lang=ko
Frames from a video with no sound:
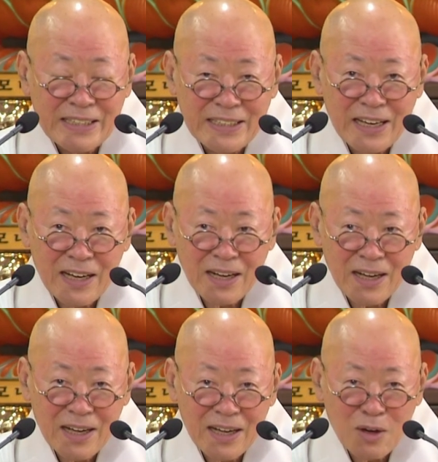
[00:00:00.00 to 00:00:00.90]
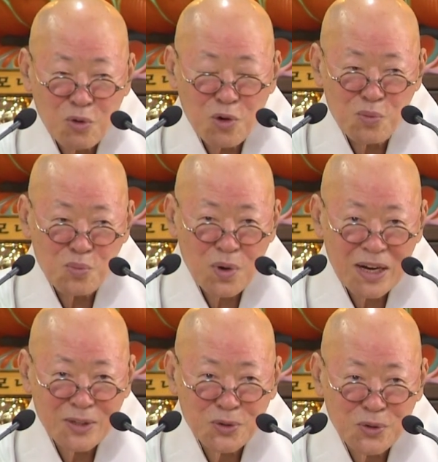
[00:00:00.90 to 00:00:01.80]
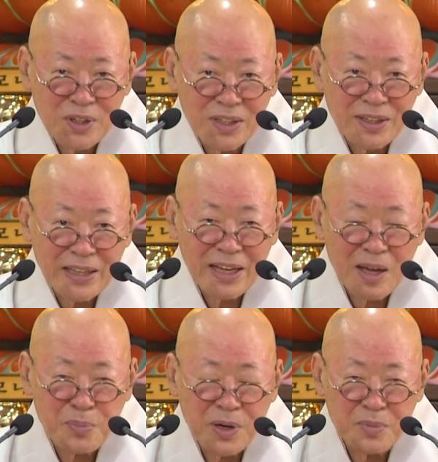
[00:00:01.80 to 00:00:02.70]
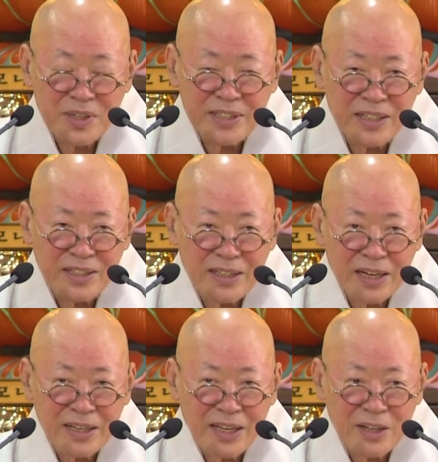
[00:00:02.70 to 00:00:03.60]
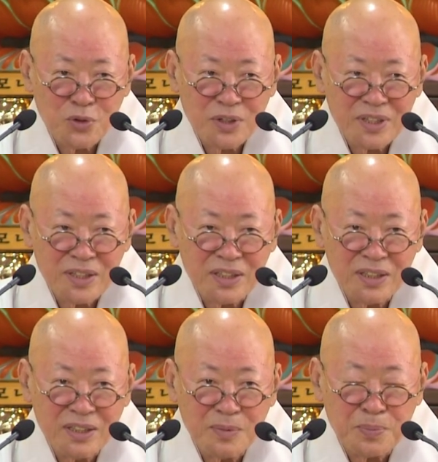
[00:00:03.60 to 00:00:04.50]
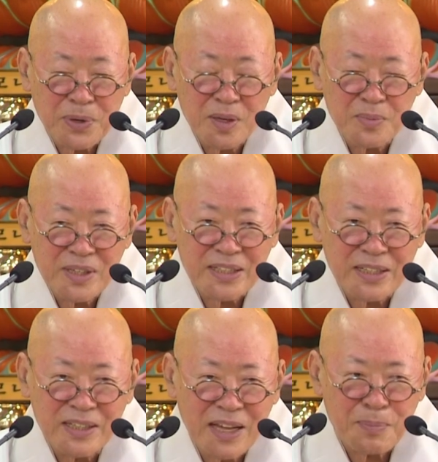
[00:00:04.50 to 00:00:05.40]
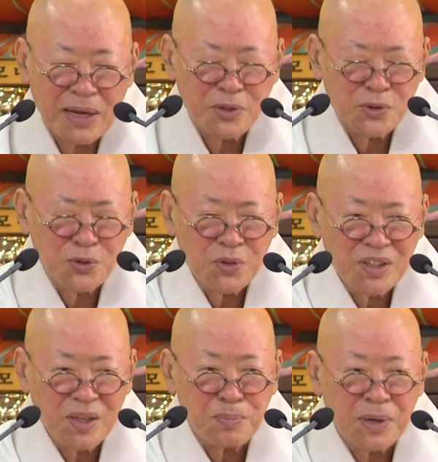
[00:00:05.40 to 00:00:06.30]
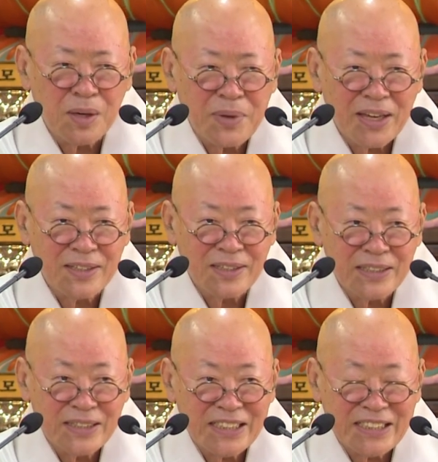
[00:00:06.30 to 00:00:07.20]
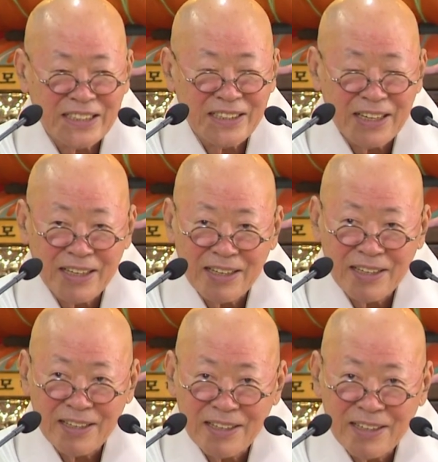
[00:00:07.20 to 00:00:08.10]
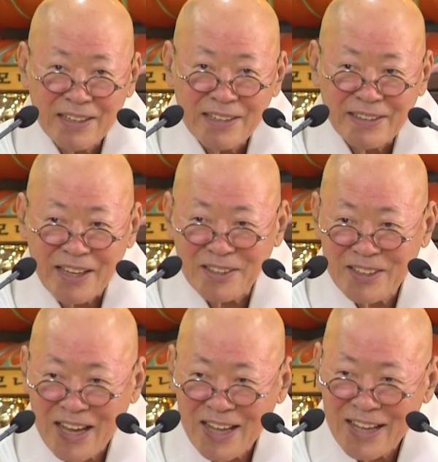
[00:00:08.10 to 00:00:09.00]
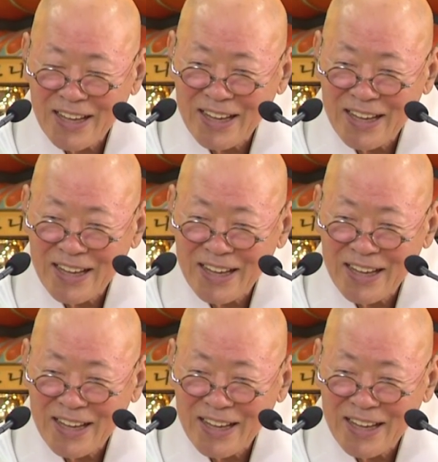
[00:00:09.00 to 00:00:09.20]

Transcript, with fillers: 야가 공부할 수 있는 내가 법을 전달해 주어서 그 법을 전해 받을 수 있는 법의 그릇이 되느냐?